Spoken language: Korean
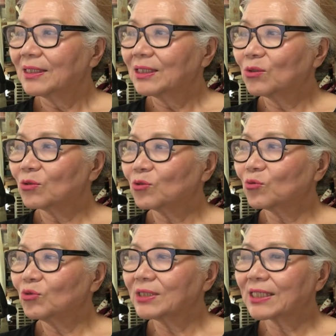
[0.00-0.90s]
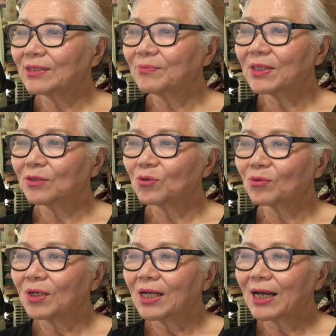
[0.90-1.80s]
이것은 후지산이
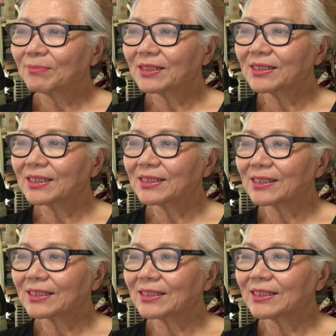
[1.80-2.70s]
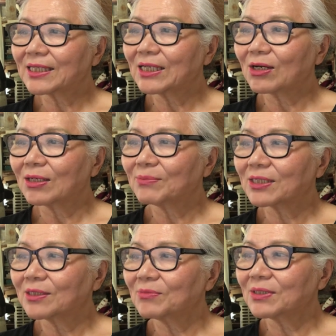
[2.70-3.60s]
배경으로 함께 찍힌 사진이 사회관계망
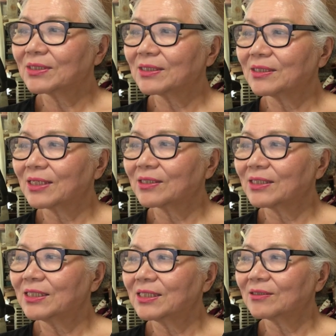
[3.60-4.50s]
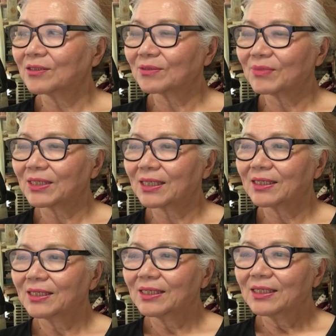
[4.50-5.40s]
서비스 등에서 인기를 끌었습니다.
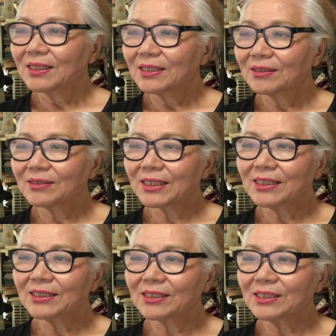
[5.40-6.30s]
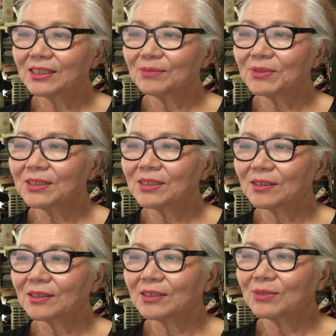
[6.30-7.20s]
그러자
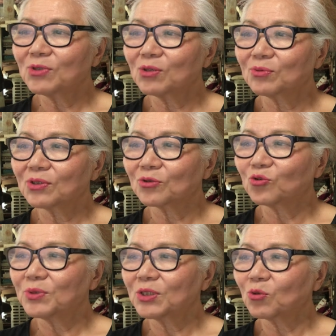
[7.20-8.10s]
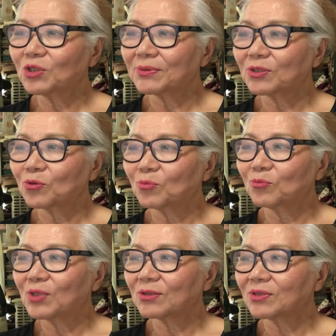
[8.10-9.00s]
2022년 12월부터 주변이 혼잡해지고
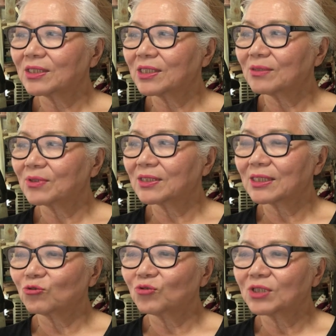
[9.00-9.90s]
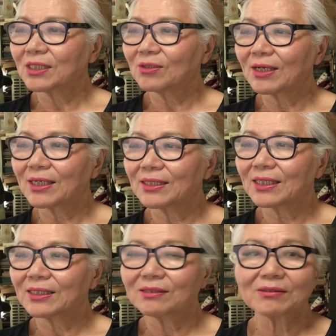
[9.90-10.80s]
무단으로 쓰레기를 버리거나 주차하는
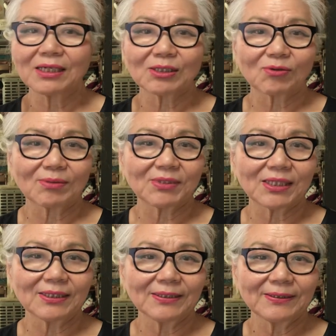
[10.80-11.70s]
관광객이 늘어났다고 합니다.